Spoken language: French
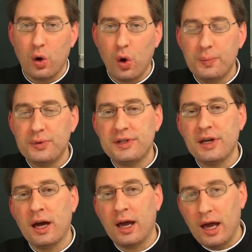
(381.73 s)

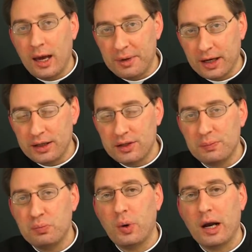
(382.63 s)
obtient un
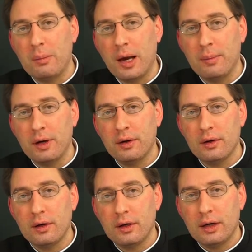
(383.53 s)
mérite pour elle-même
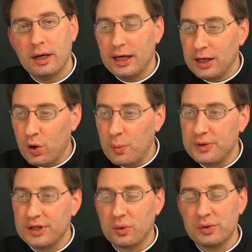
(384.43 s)
et
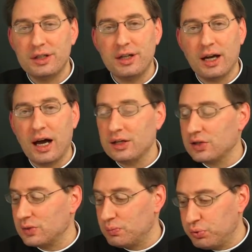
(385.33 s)
obtient aussi des
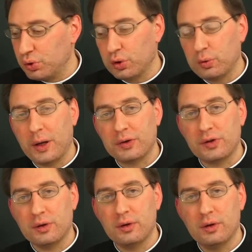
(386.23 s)
grâces pour d'autres
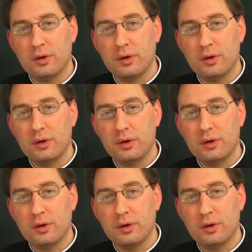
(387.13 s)
personnes.